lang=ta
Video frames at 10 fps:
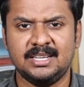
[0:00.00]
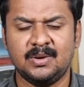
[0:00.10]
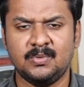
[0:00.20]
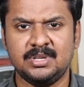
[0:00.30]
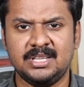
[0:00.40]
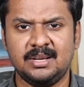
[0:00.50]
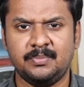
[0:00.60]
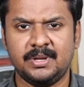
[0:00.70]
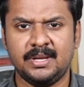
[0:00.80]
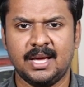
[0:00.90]
தின ஊர்தியில
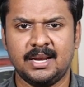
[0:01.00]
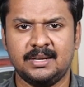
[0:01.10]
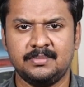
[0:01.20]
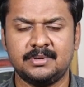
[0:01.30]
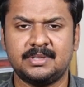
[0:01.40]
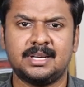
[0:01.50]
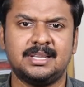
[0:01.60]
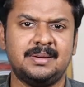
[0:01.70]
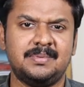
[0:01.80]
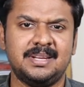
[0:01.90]
பெரியார் இடம்
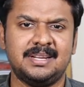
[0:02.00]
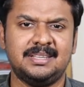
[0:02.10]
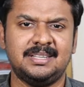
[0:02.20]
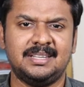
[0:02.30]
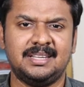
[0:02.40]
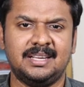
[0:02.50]
பெற்றது அப்படிங்கிறது